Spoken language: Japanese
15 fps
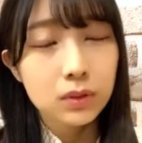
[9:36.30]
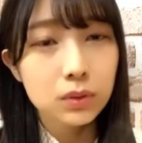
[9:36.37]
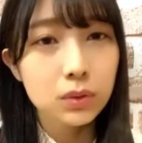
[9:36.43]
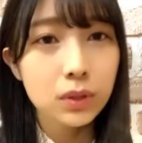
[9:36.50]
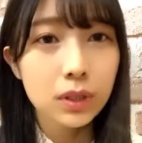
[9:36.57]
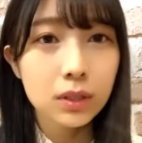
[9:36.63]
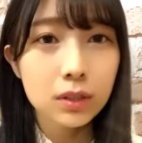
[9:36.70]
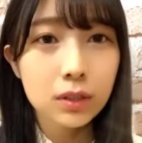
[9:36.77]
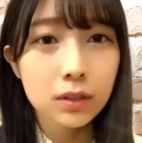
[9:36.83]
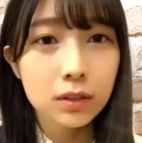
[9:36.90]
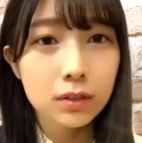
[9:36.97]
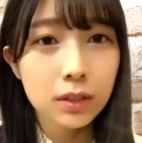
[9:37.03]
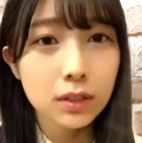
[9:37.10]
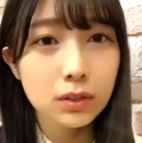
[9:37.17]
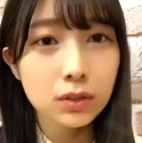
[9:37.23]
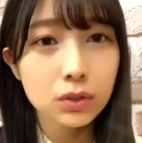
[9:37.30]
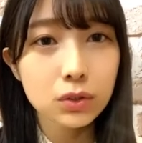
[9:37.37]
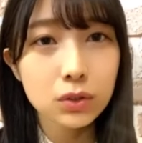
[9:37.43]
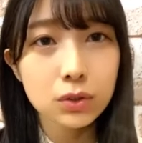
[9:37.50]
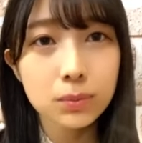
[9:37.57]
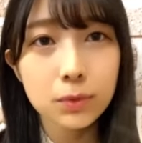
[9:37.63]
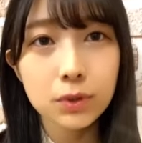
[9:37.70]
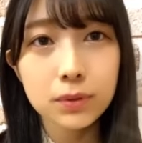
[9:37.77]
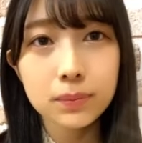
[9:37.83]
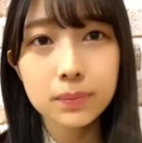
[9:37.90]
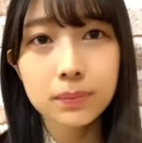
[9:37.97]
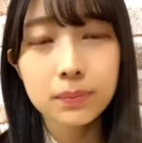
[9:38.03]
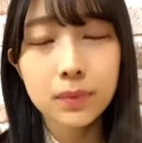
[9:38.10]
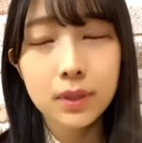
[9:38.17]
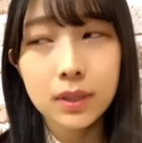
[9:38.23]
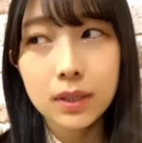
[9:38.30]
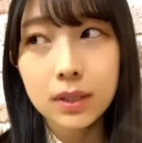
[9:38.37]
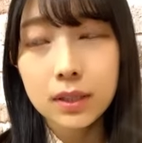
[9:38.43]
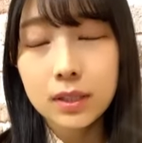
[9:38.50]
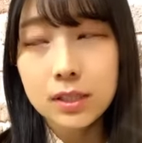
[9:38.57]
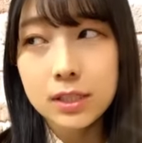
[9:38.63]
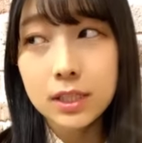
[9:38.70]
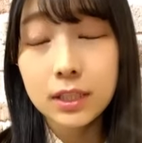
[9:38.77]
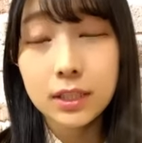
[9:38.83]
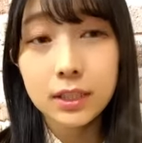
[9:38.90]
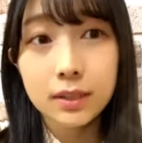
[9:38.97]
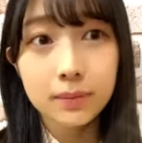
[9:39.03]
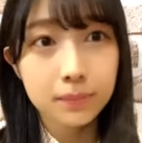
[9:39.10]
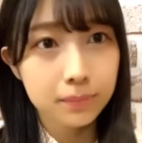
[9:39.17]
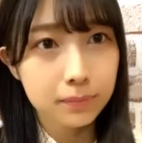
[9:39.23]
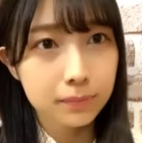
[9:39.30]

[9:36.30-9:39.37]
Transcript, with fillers: そうやななんか決勝もぜひ